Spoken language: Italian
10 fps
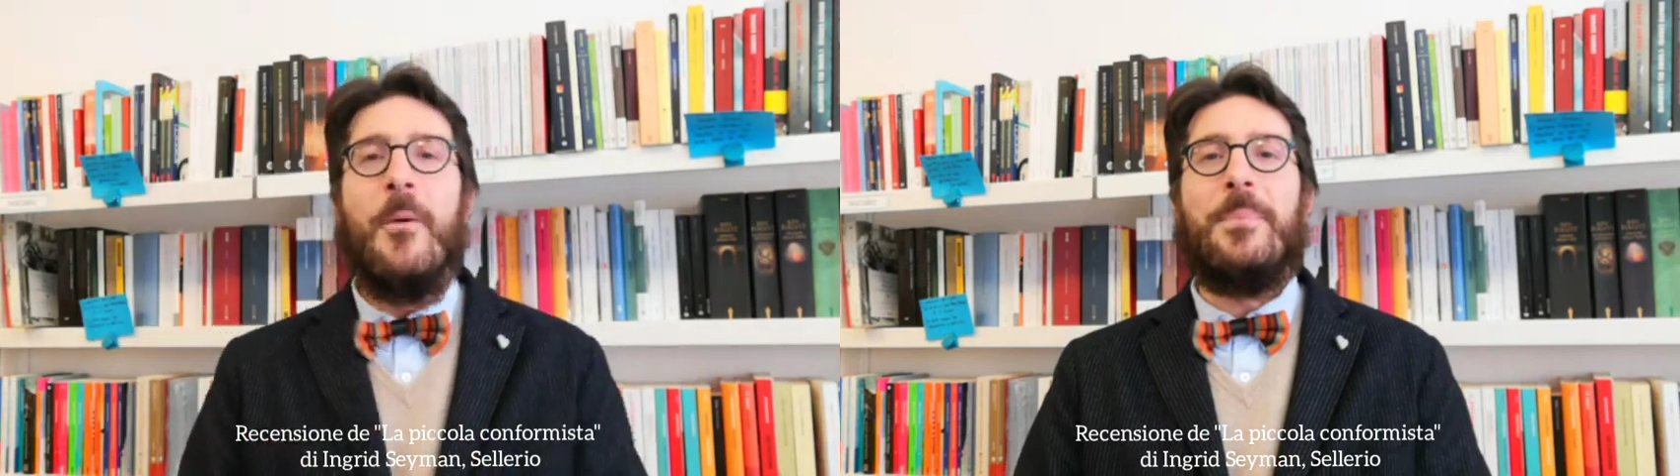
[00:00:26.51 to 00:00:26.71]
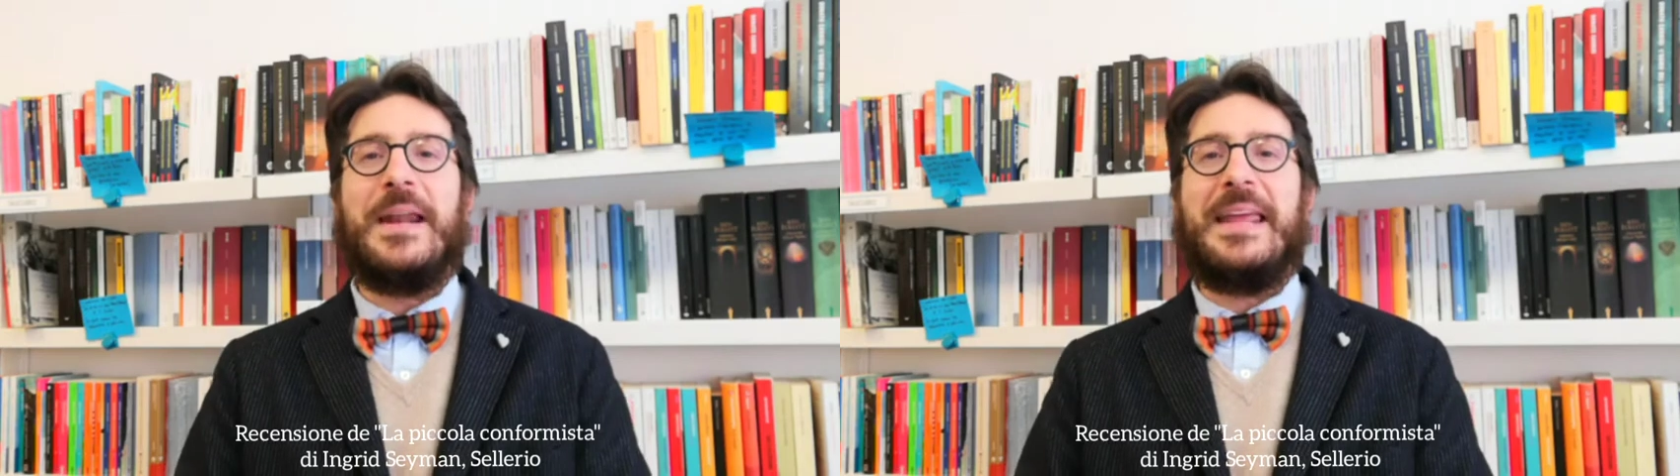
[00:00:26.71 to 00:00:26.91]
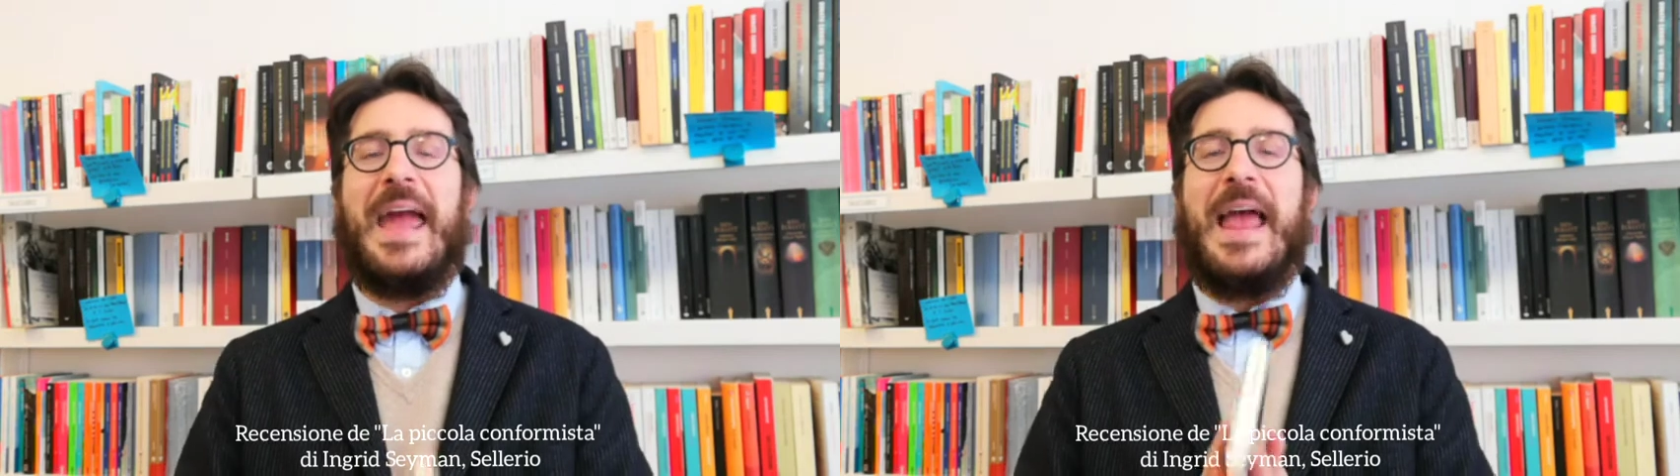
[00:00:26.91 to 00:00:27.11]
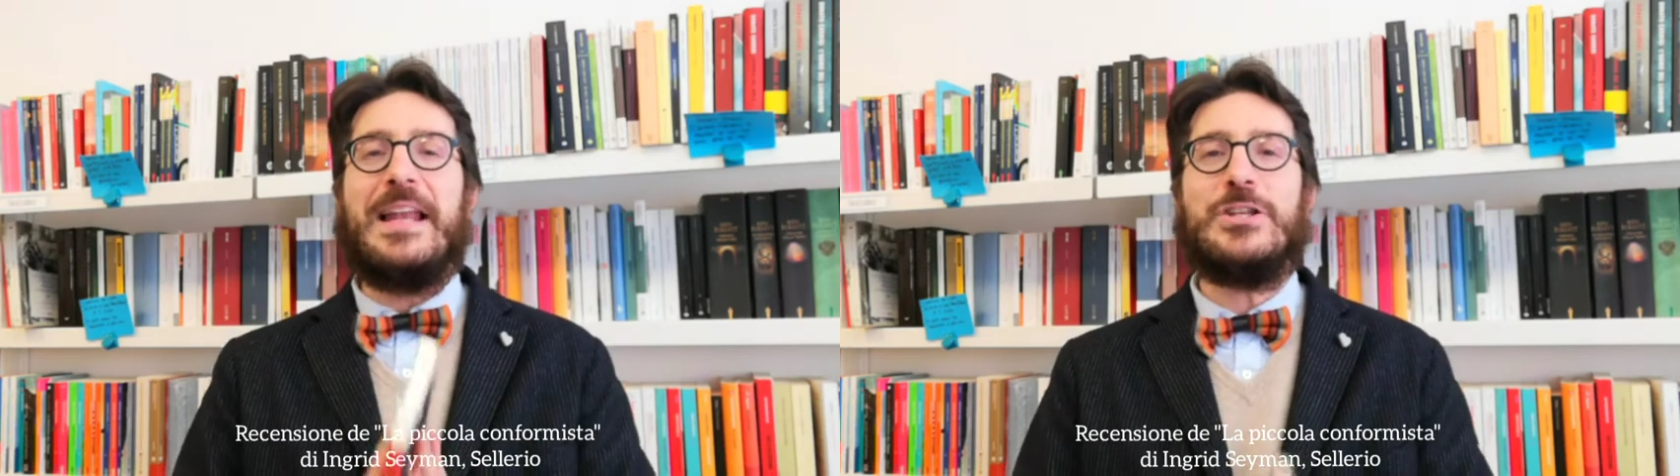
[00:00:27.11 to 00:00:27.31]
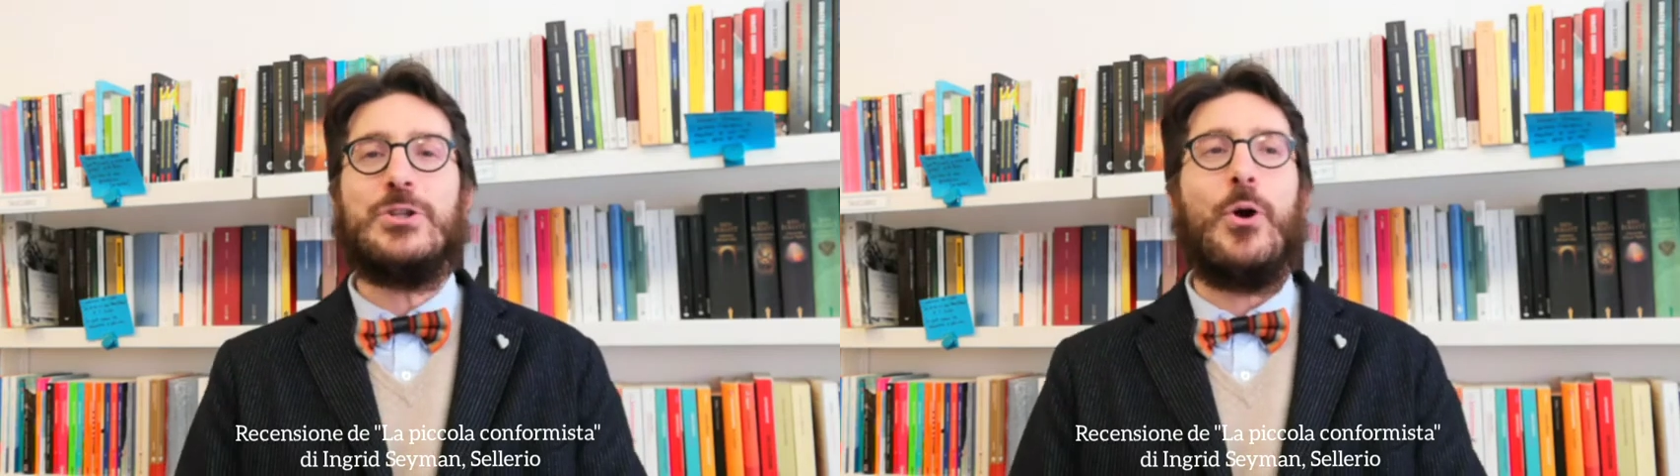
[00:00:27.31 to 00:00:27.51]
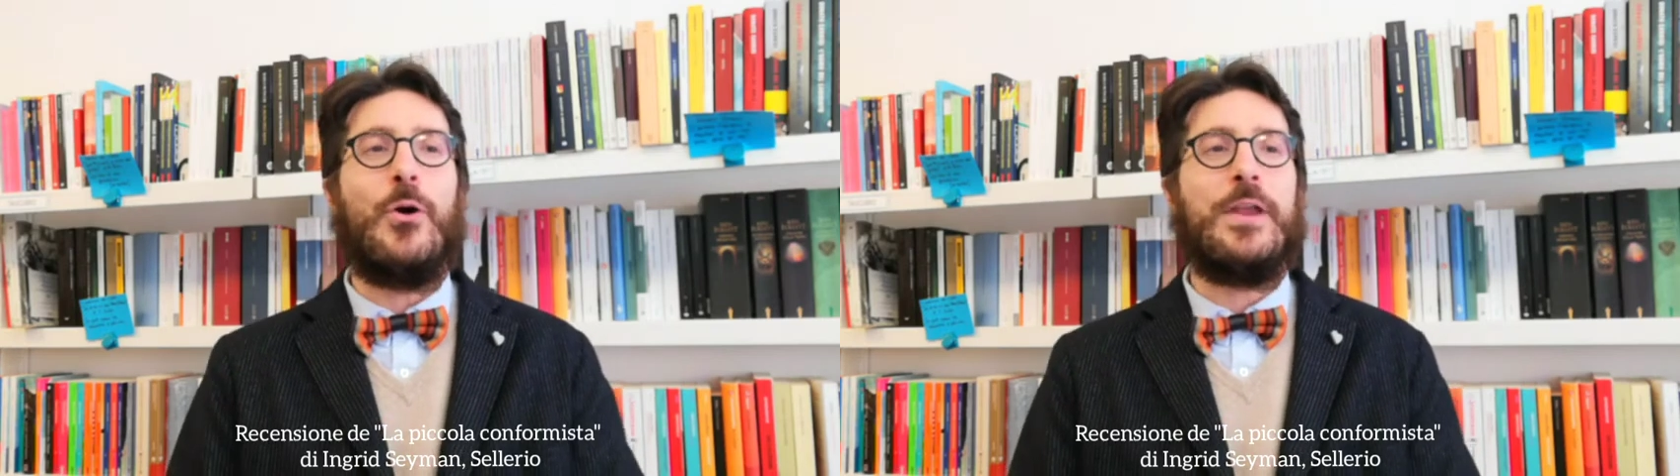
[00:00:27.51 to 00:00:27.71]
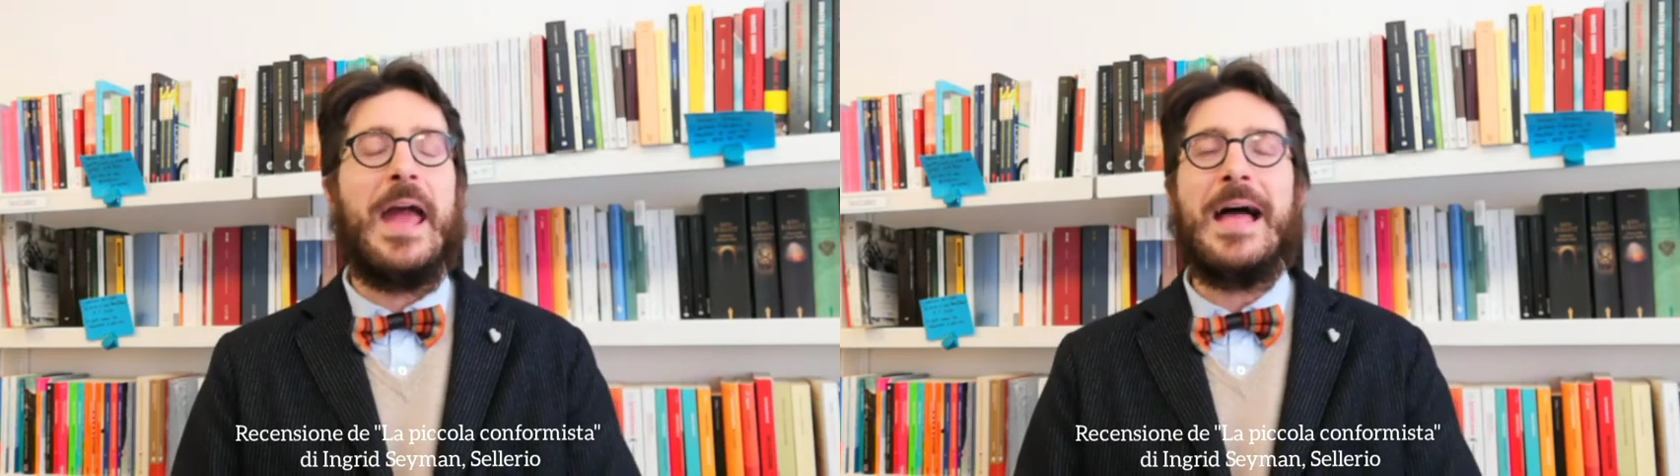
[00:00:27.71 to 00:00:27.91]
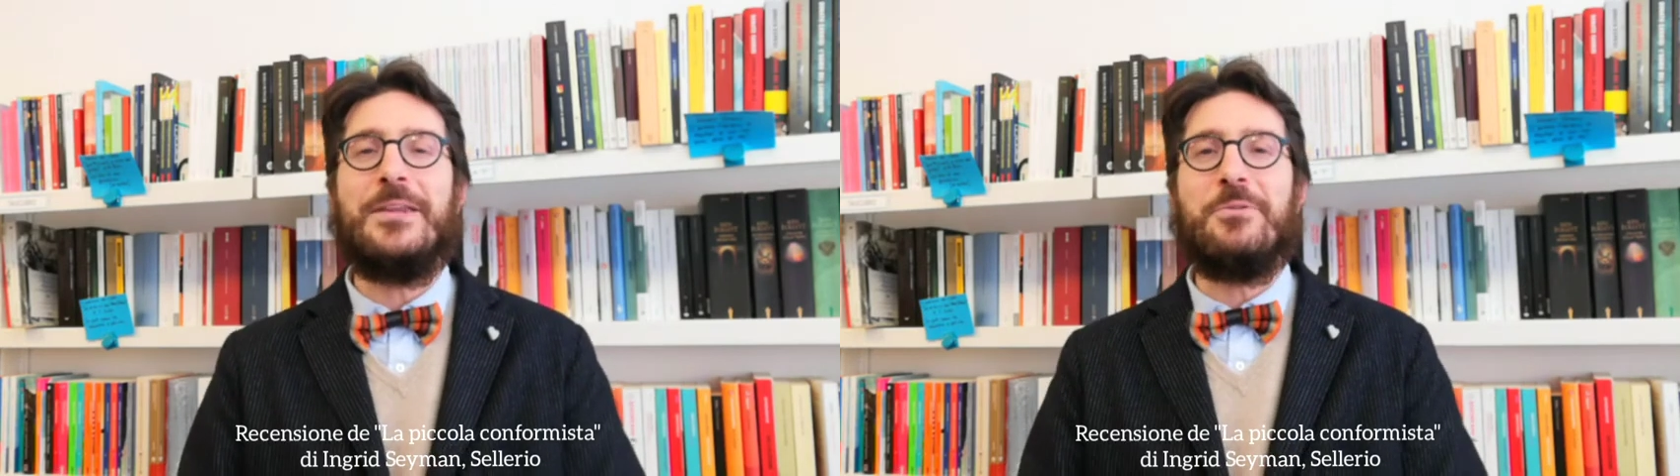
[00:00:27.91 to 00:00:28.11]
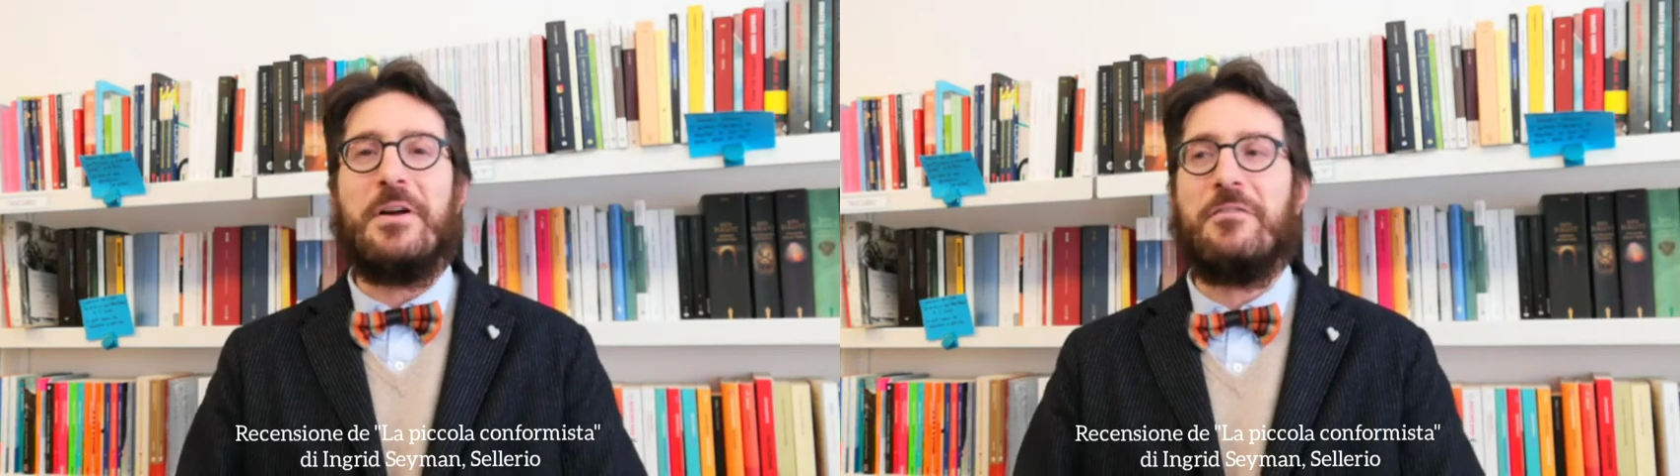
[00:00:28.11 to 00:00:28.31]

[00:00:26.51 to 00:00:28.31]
perché è la storia di una